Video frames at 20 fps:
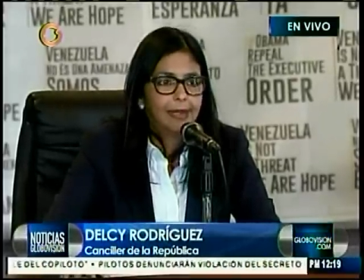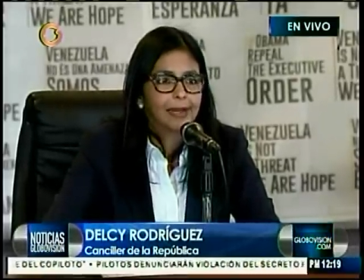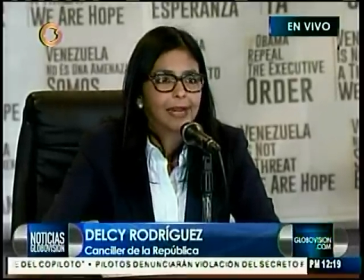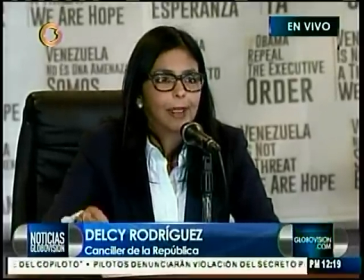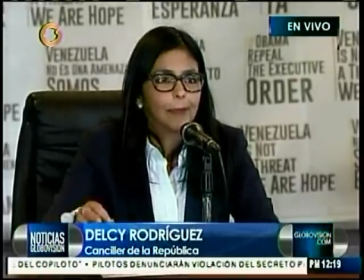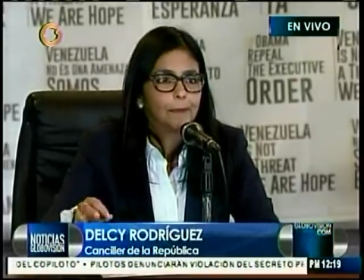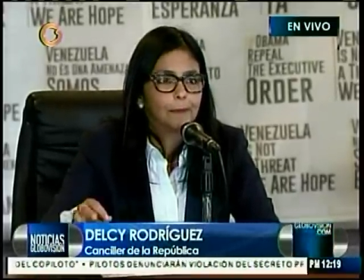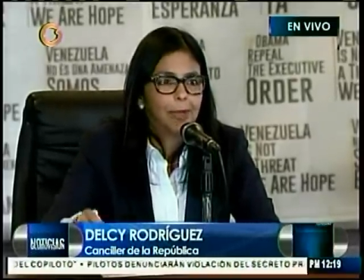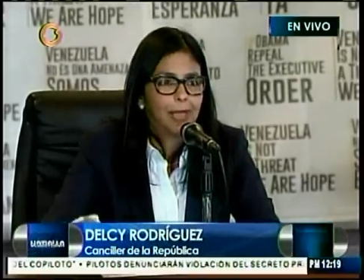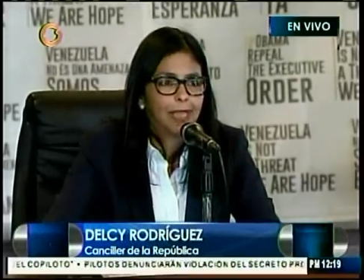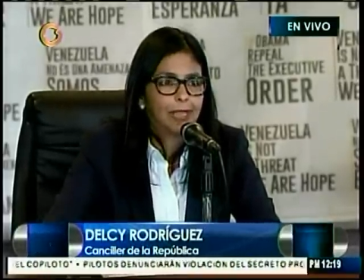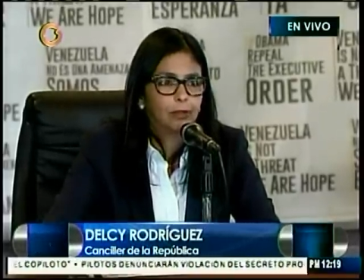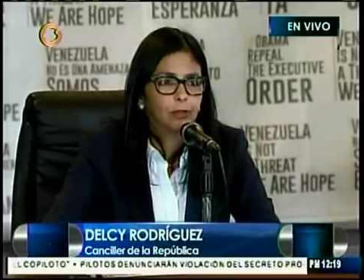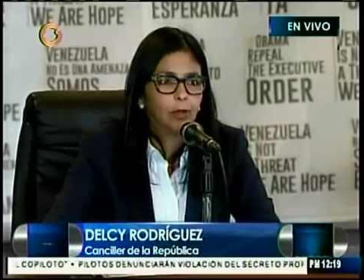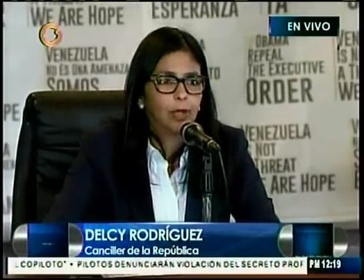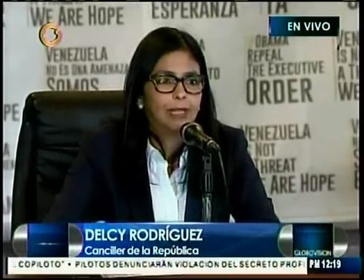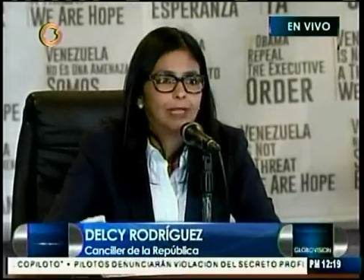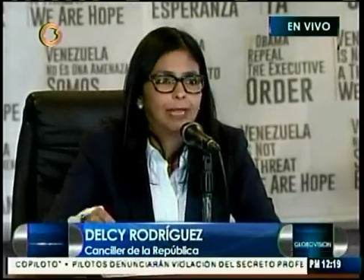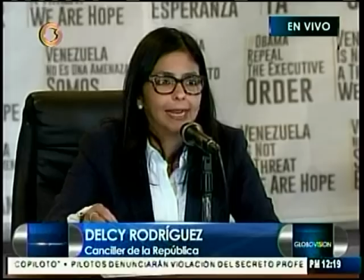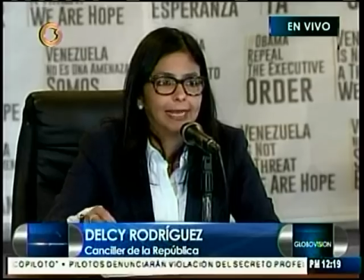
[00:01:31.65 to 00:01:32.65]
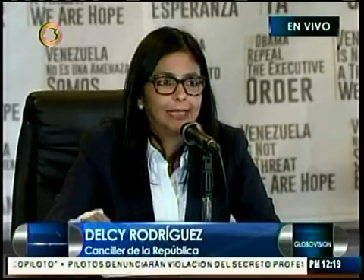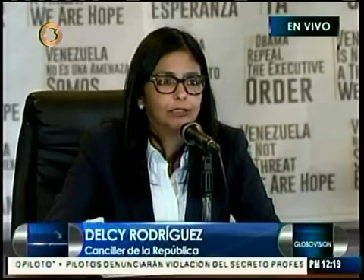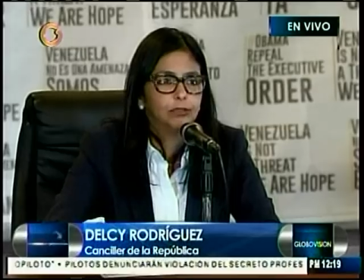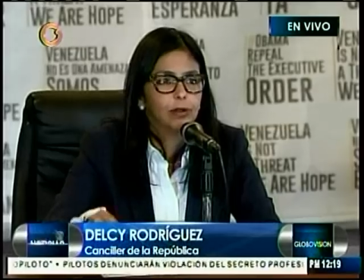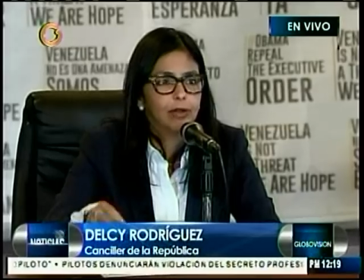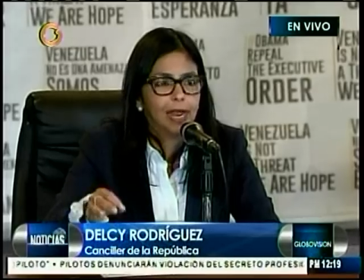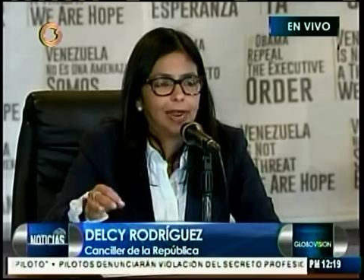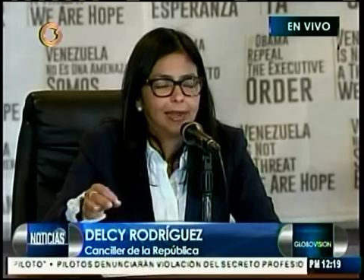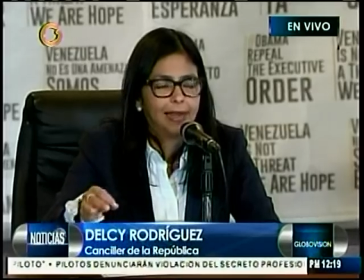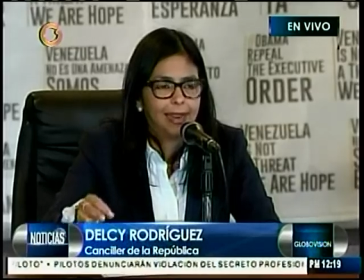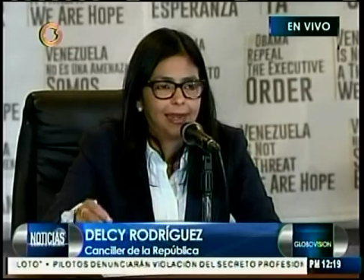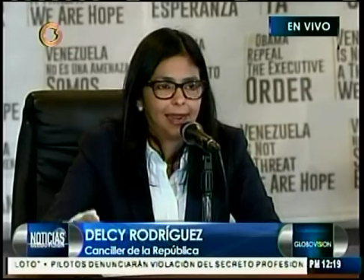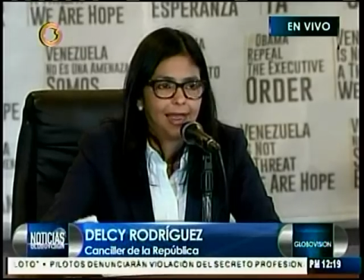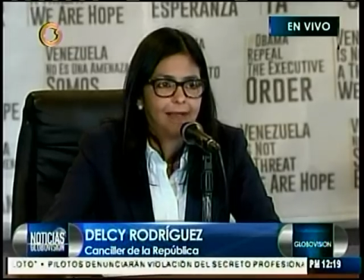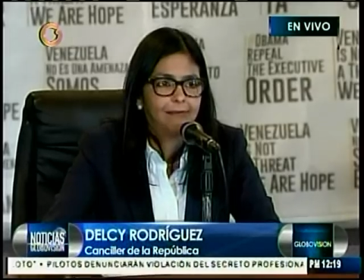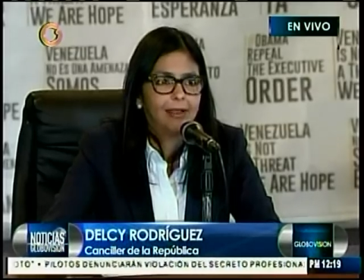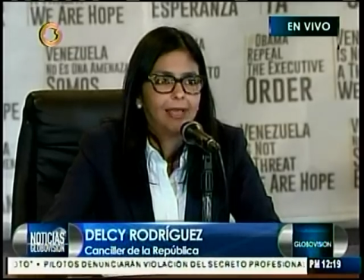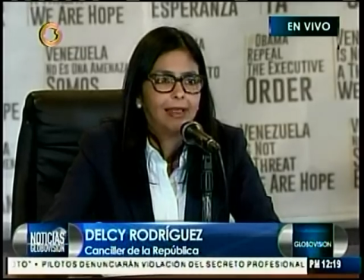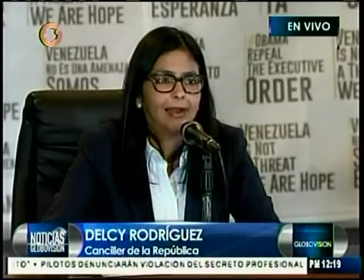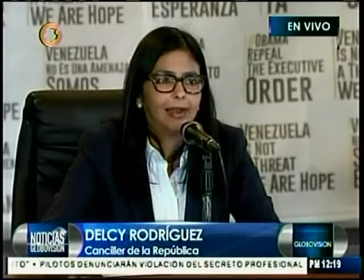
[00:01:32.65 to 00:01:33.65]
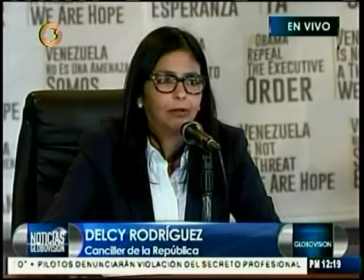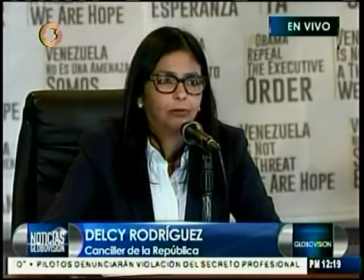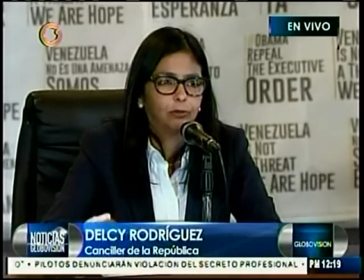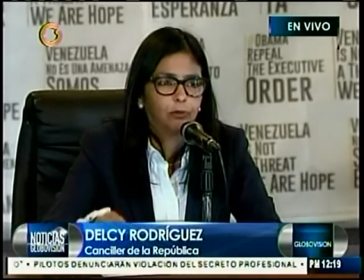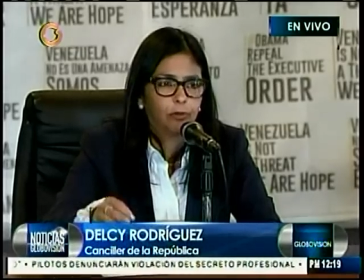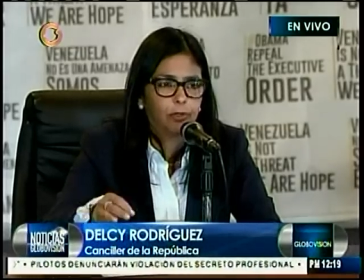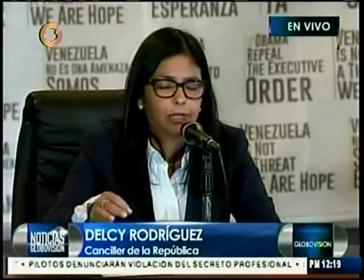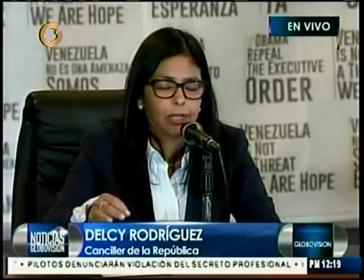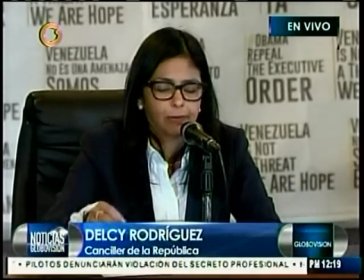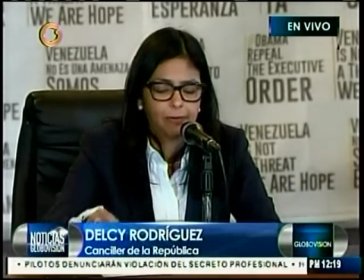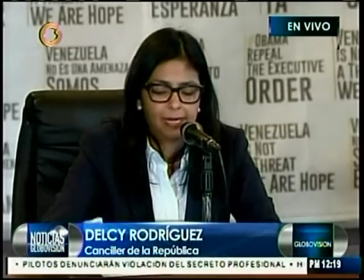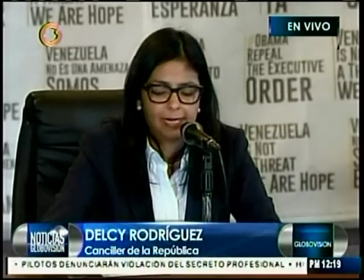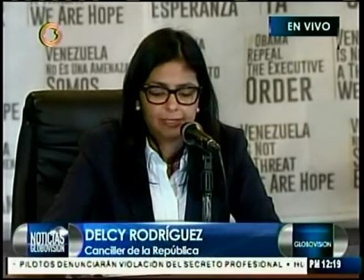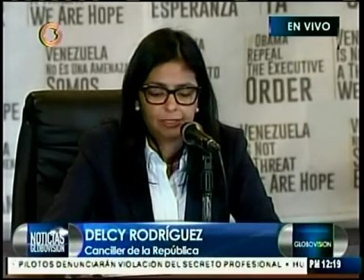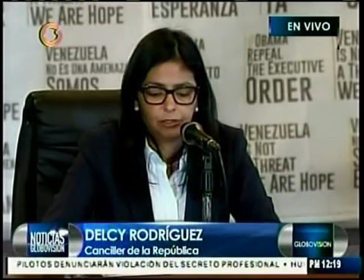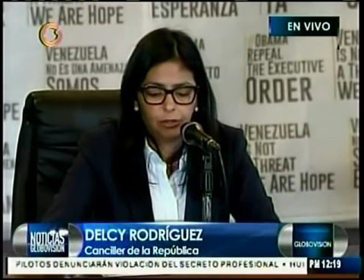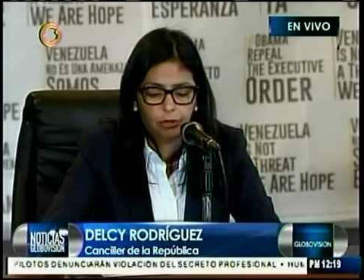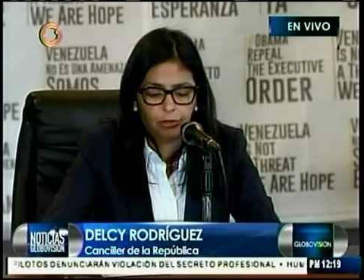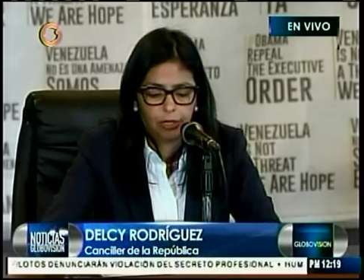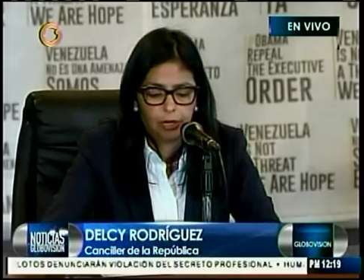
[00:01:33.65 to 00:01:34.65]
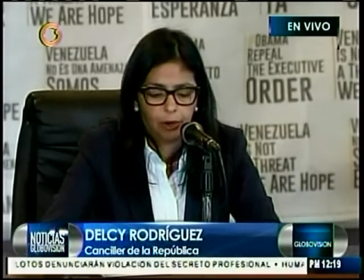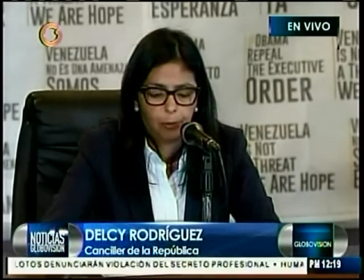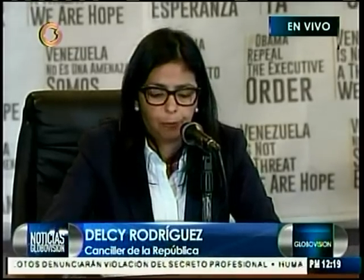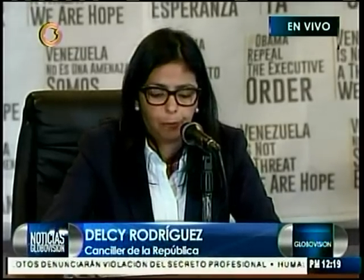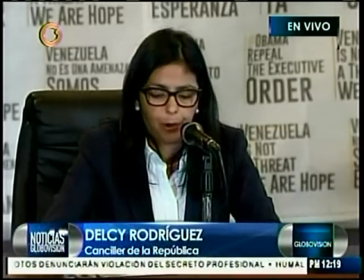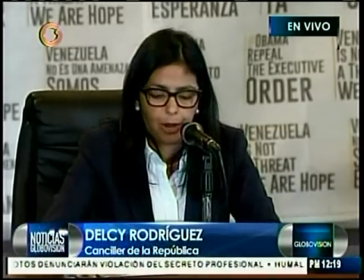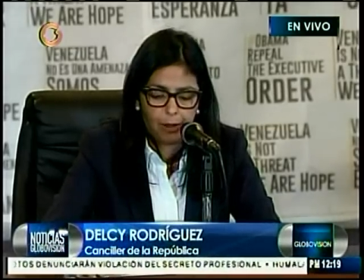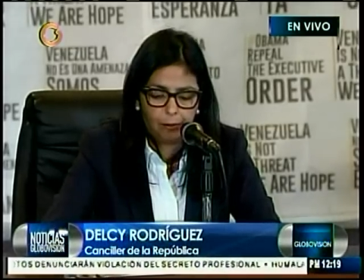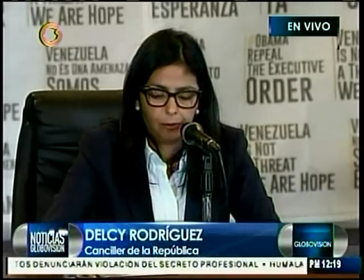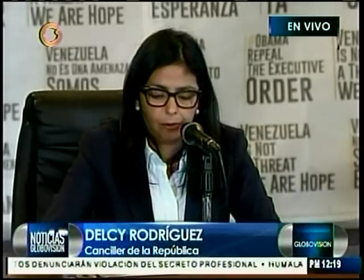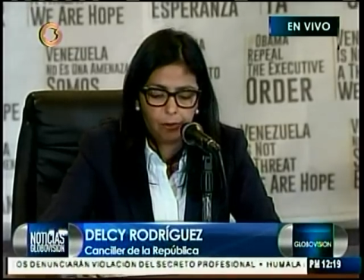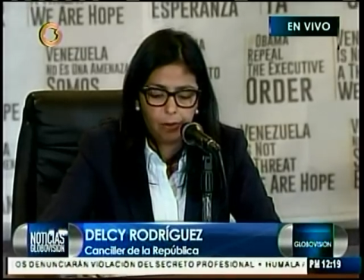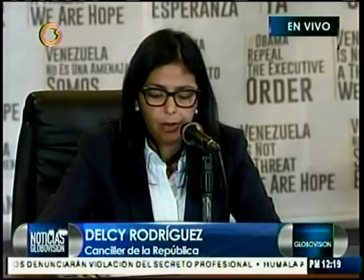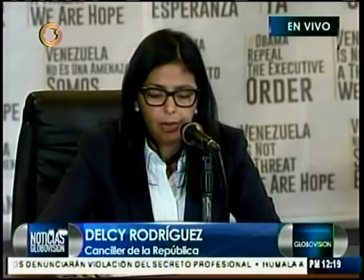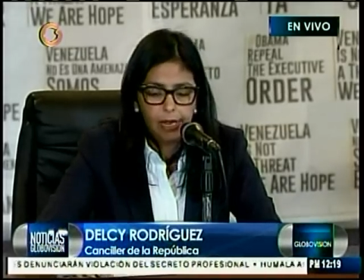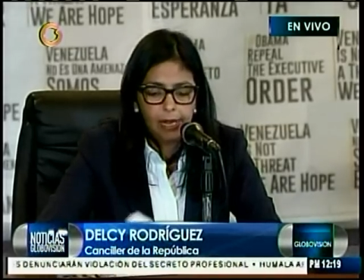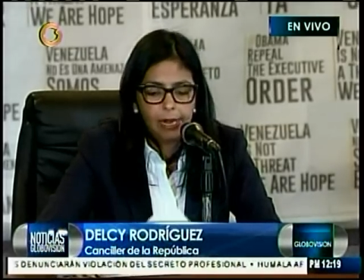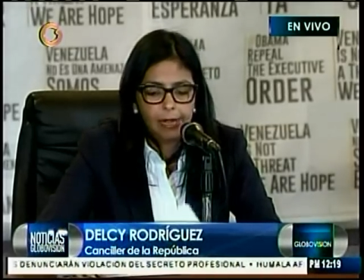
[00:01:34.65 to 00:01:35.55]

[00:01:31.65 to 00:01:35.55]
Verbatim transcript: respeto al derecho inalienable a la autodeterminación de los pueblos,